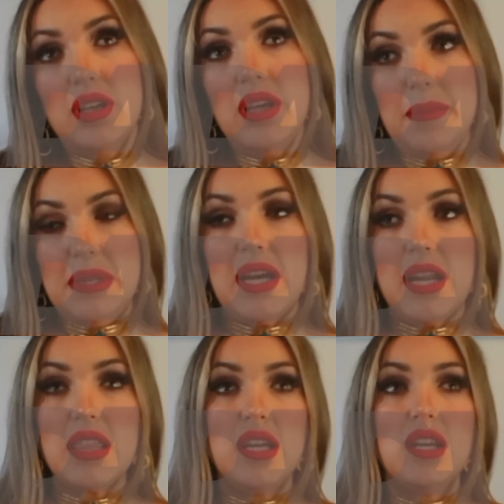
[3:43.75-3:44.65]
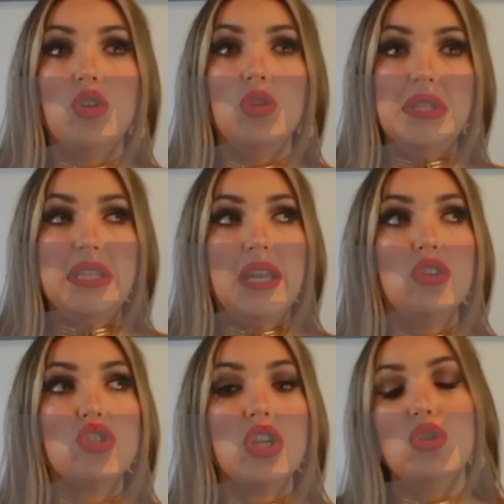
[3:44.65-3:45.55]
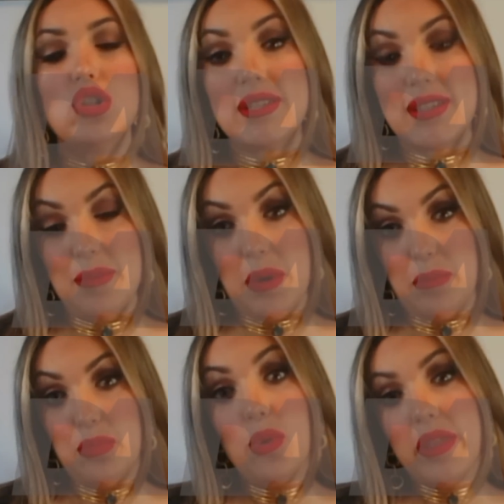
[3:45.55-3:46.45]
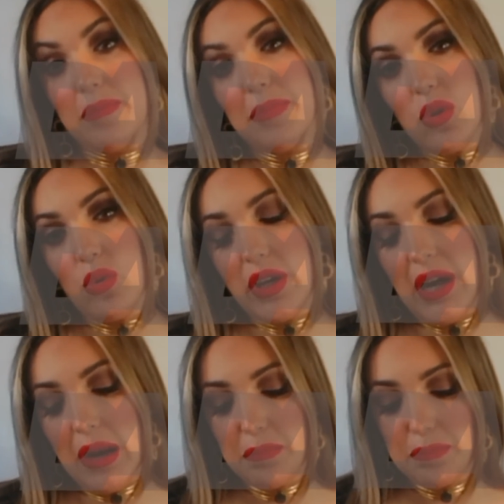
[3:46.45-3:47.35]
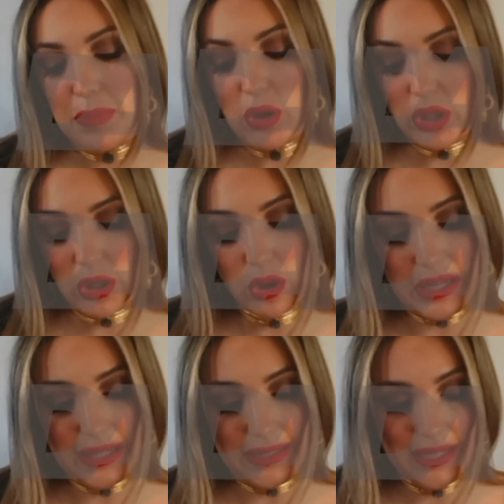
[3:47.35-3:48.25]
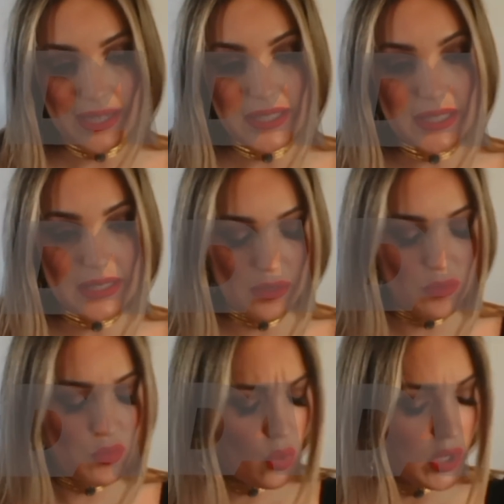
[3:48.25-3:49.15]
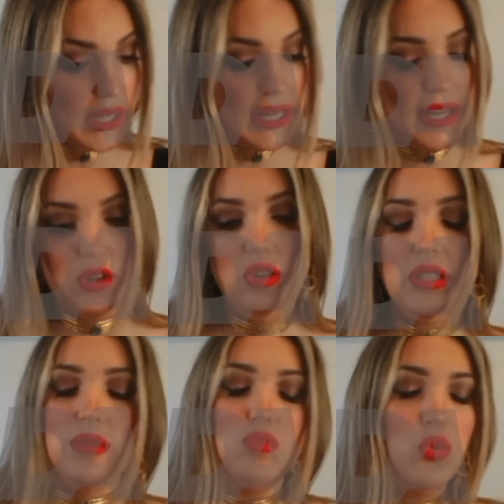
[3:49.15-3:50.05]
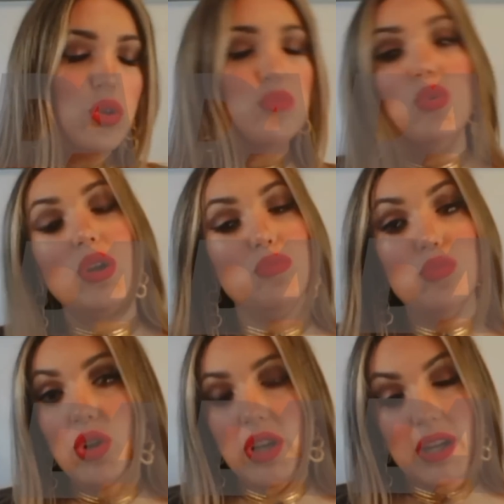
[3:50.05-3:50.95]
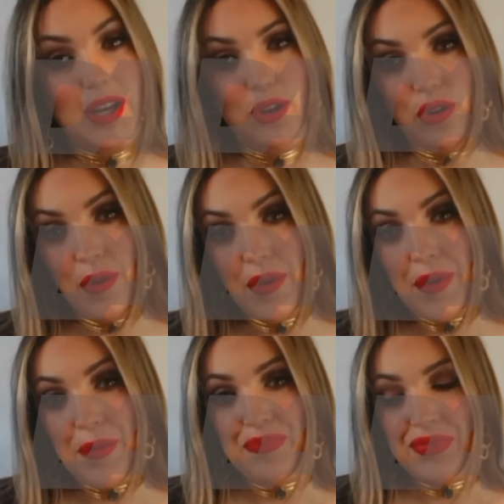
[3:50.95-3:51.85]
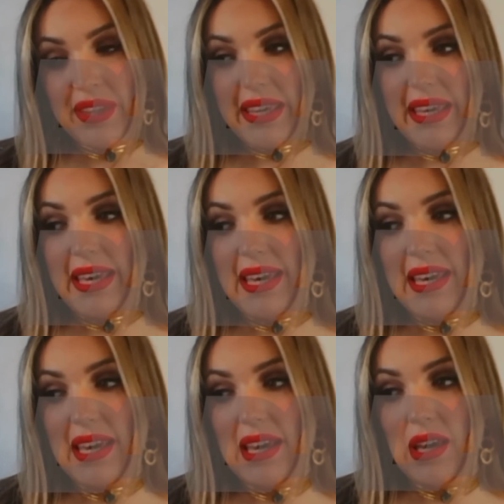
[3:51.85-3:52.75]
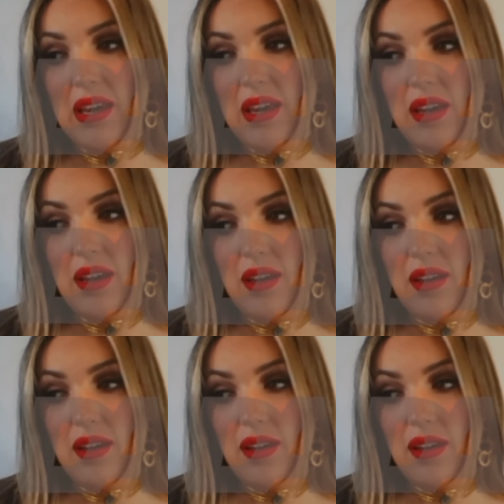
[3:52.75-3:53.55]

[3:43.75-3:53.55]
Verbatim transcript: y evitar hacer comentarios en cosas que me pueden perjudicar, pero quiero que tengáis muy claro y muy, muy, muy claro que